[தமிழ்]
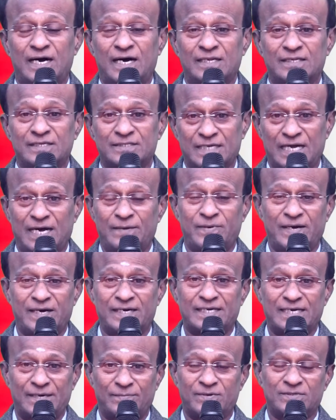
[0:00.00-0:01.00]
அந்த
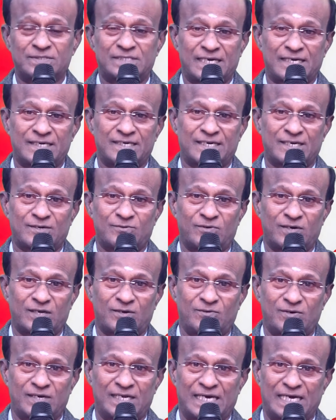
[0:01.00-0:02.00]
சாப்பாட்டுக்கு அப்புறம் சர்க்கரை
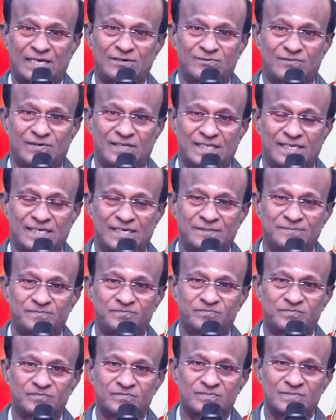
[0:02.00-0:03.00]
கூடக்கூடிய அளவு வந்து
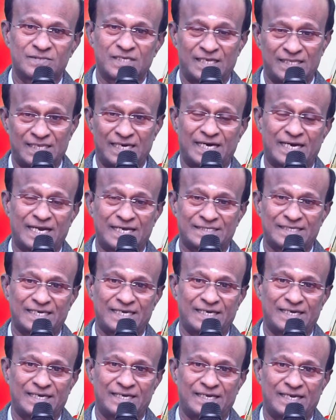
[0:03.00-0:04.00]
அந்த
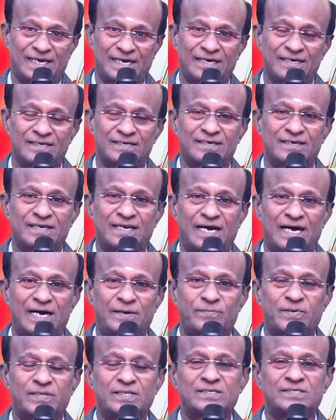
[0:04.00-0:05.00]
ஆராய்ச்சியில் என்னென்னா
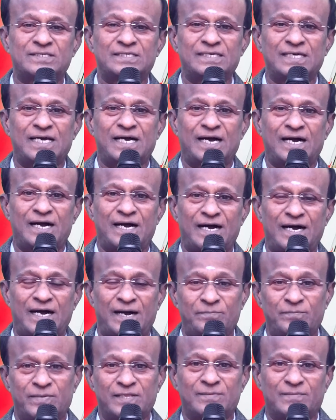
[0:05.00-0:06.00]
நாற்பது டு
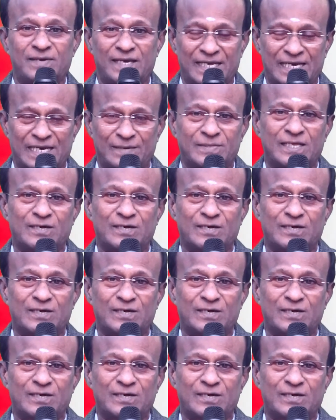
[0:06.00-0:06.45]
ஐம்பது மில்லிகிராம்